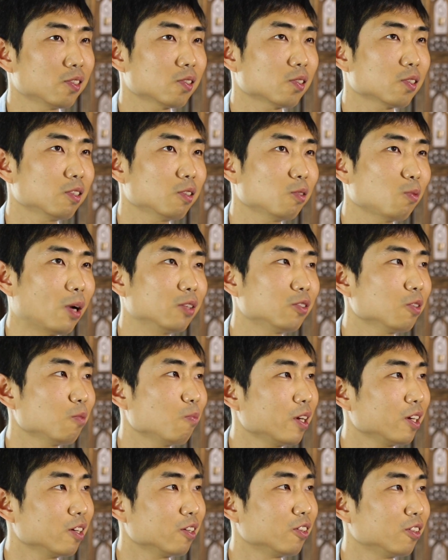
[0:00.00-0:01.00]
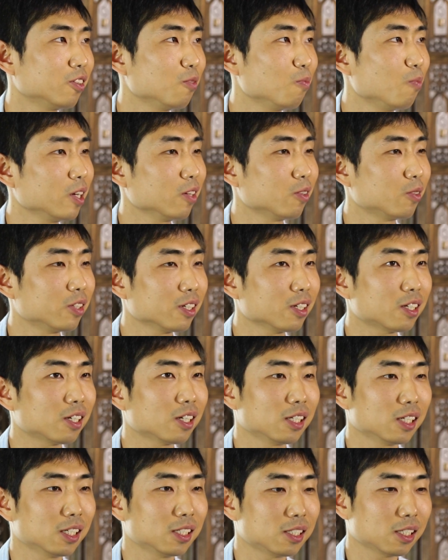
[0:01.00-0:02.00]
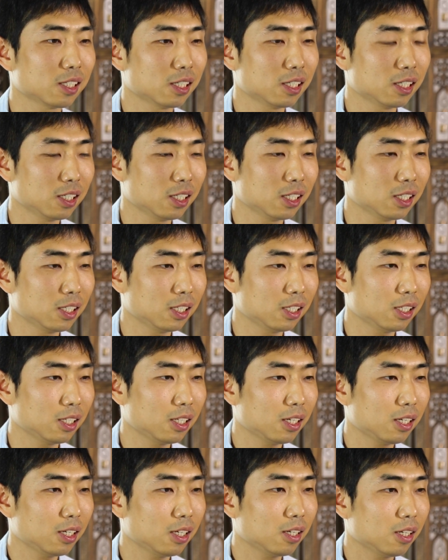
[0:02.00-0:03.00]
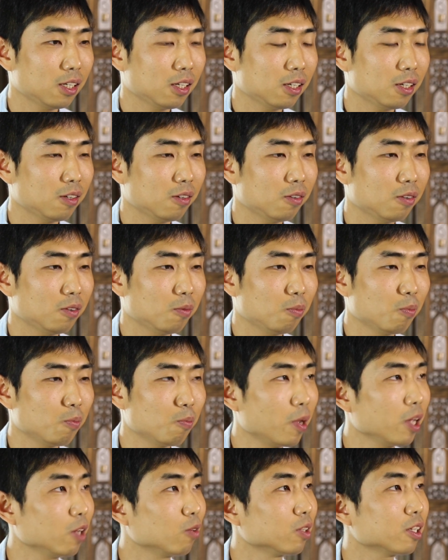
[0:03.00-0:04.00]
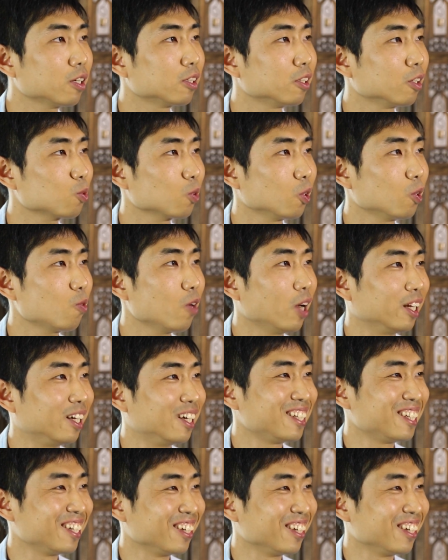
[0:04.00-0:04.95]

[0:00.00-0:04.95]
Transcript: 其实是完全没有没有任何的这个，没有任何的存款